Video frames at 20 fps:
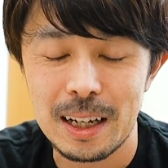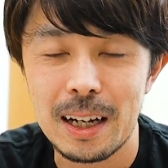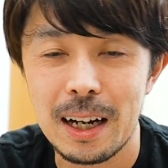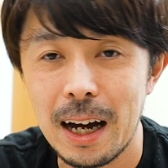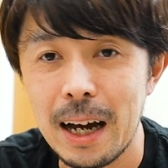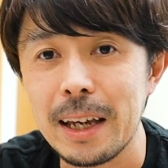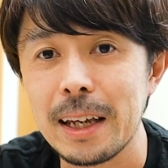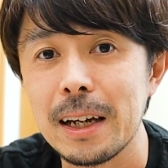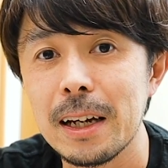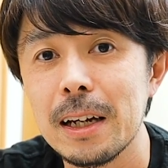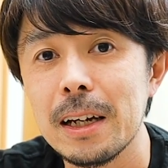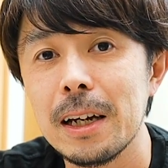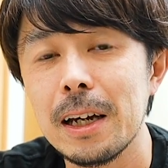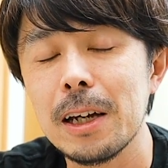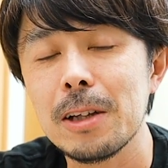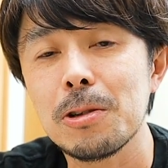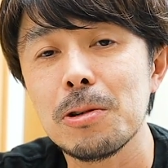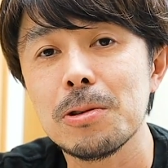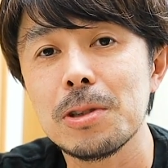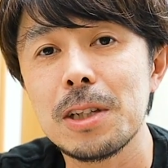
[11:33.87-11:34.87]
はい、
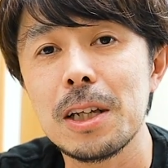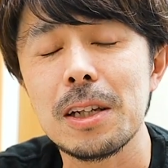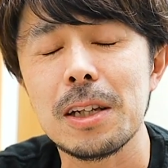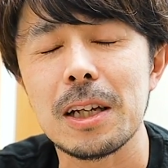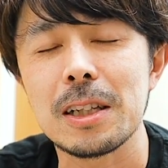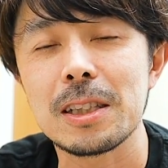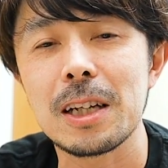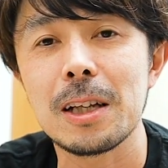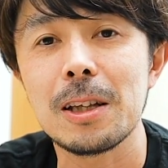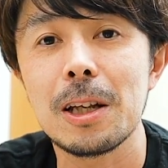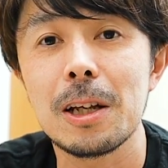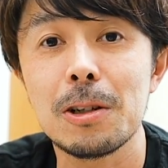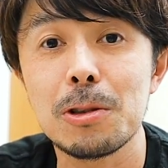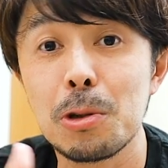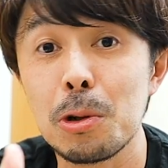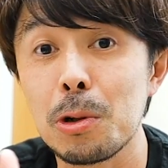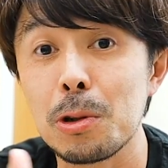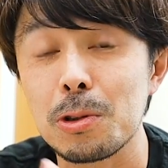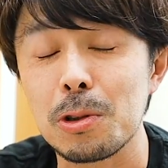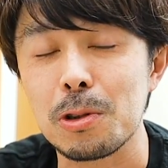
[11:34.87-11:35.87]
ぜひねチャンネル
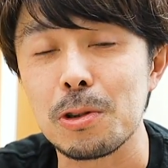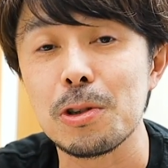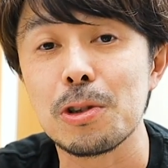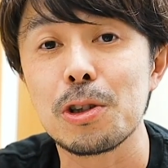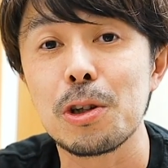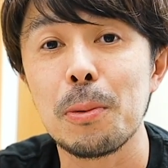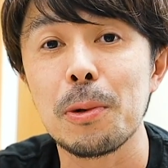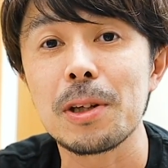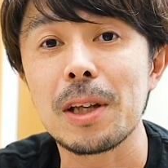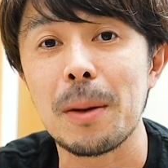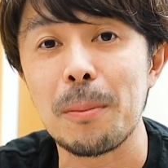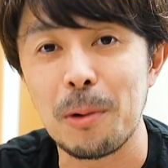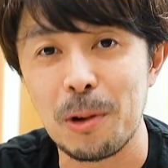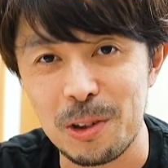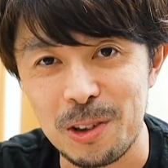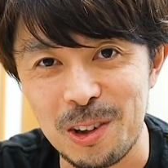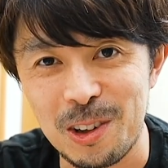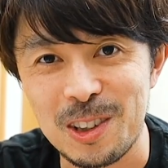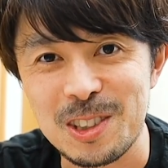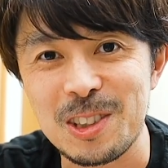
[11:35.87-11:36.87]
登録とグッドボタンも
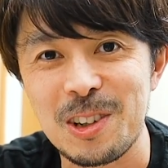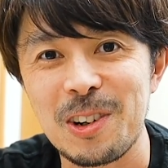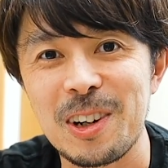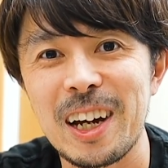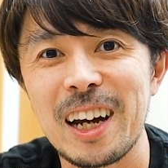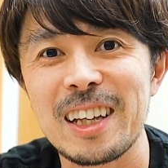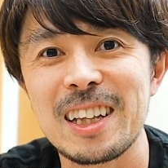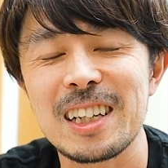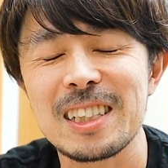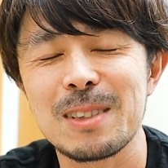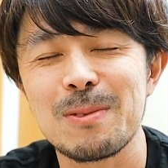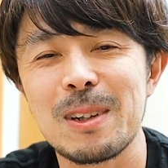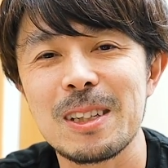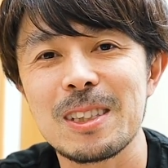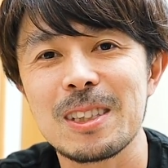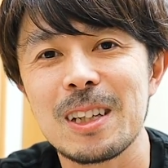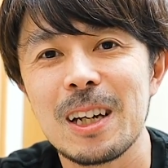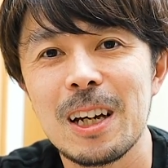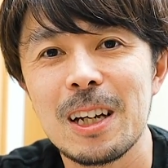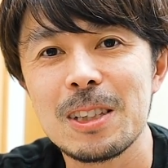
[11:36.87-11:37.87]
よろしくお願いいたしま
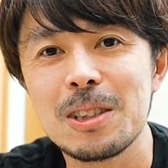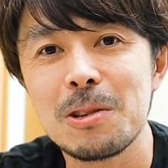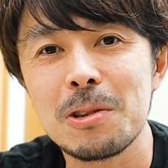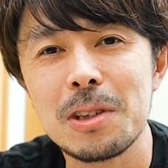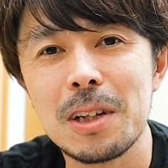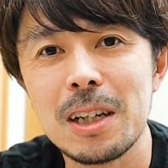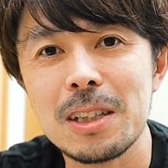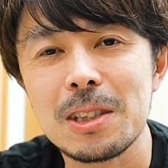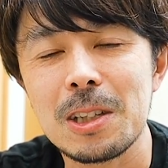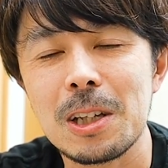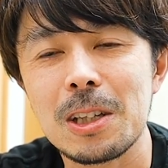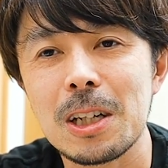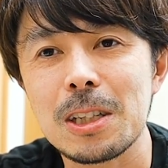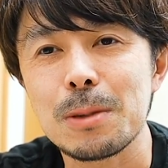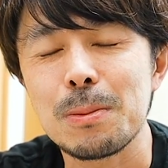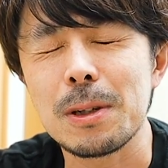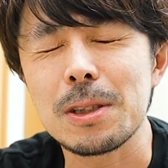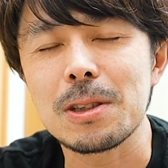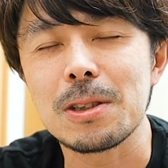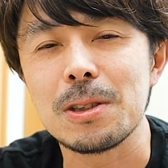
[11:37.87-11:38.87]
す。それでは失礼いた
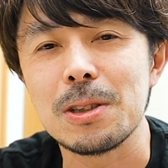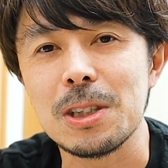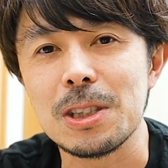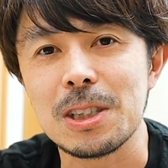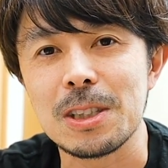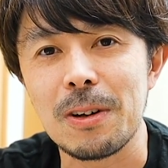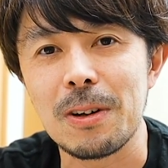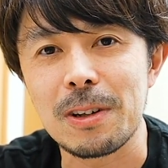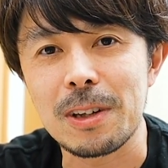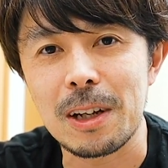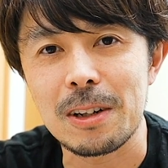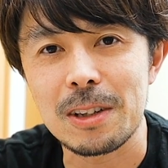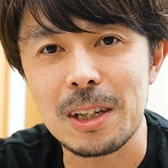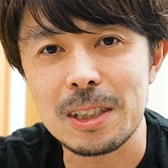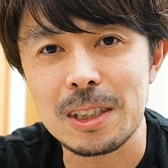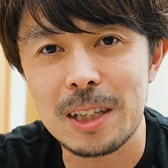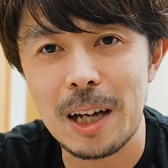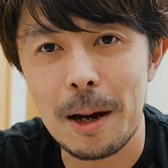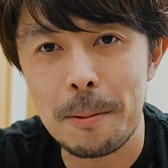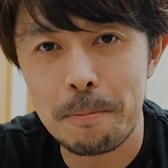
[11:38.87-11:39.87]
します。西田亘で
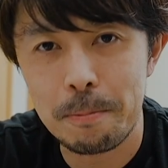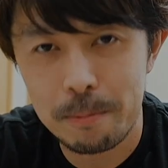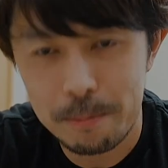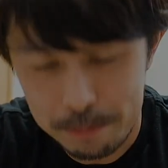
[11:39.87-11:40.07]
した。